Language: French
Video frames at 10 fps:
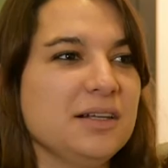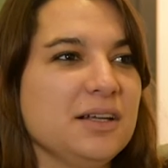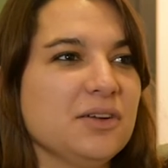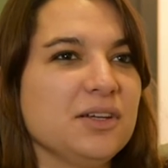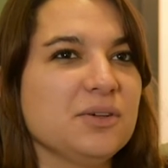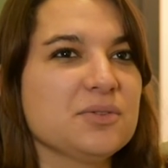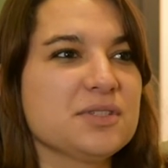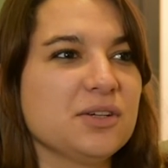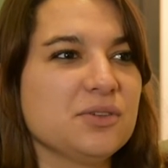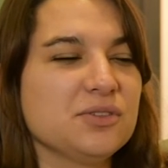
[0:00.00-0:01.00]
Alors les
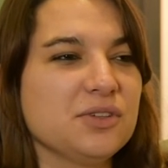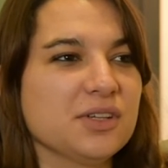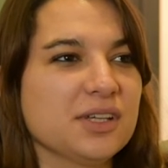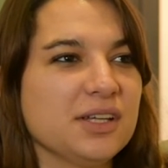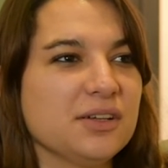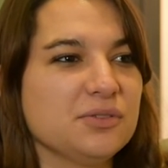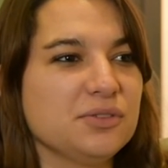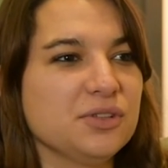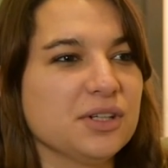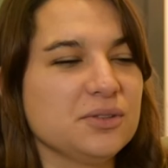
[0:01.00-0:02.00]
conseils que je donnerais à un
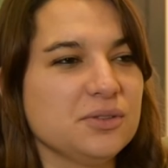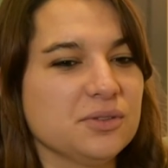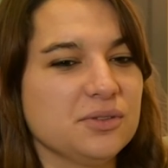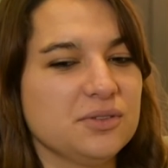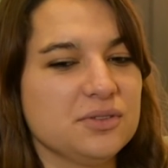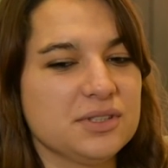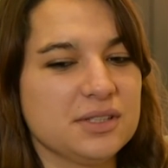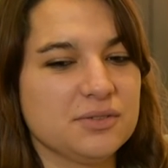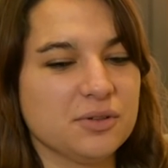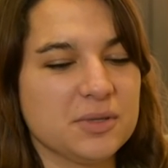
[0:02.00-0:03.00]
futur étudiant de
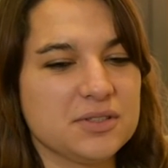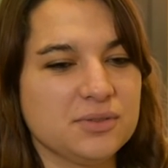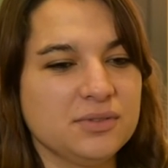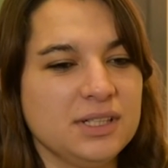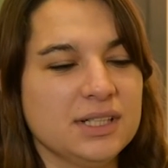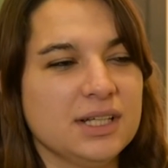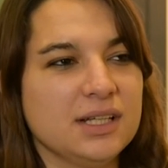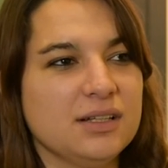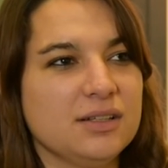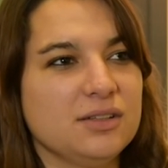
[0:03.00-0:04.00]
cette formation,
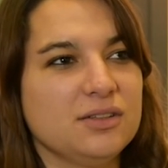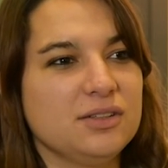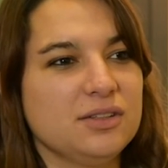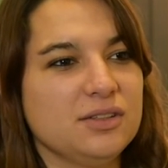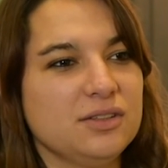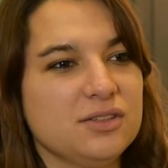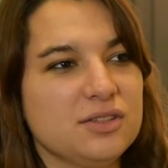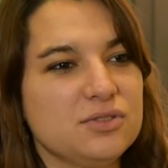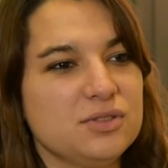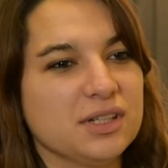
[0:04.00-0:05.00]
euh,
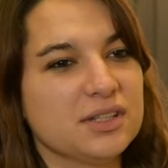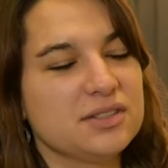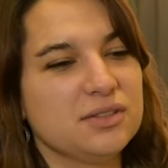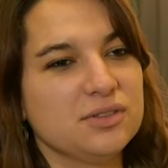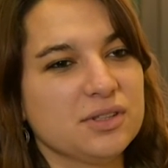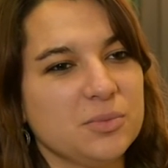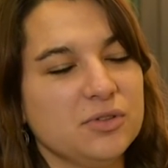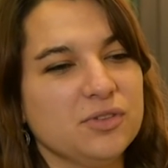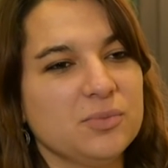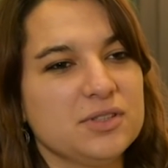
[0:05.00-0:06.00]
déjà je vous dirais que c'est une très
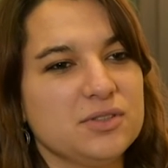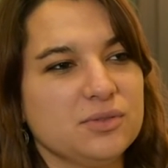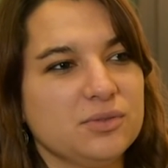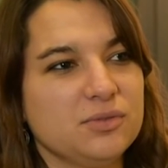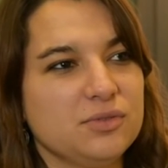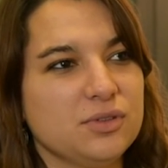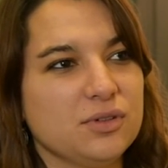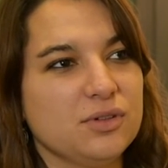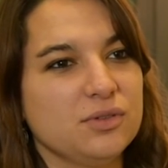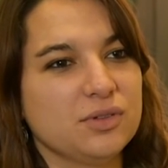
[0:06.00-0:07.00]
bonne formation vu
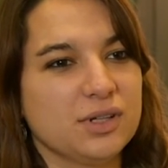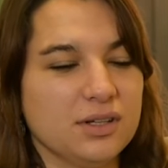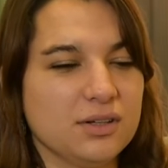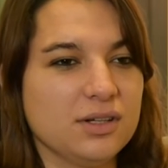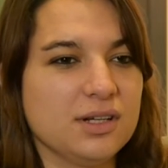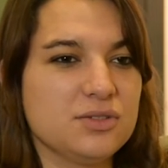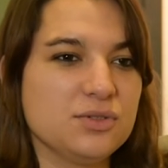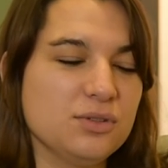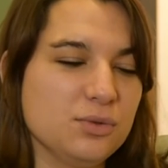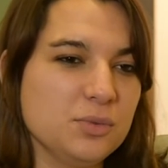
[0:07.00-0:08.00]
que donc, à, la
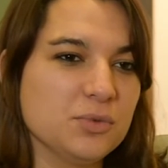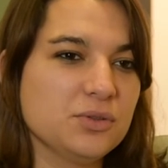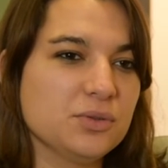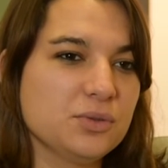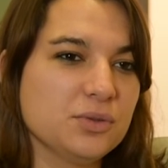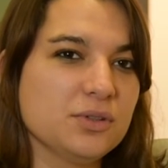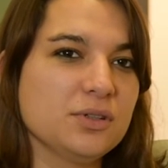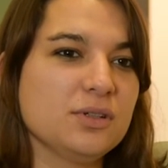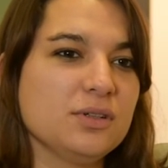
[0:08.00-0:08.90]
suite de 8 mois de cours,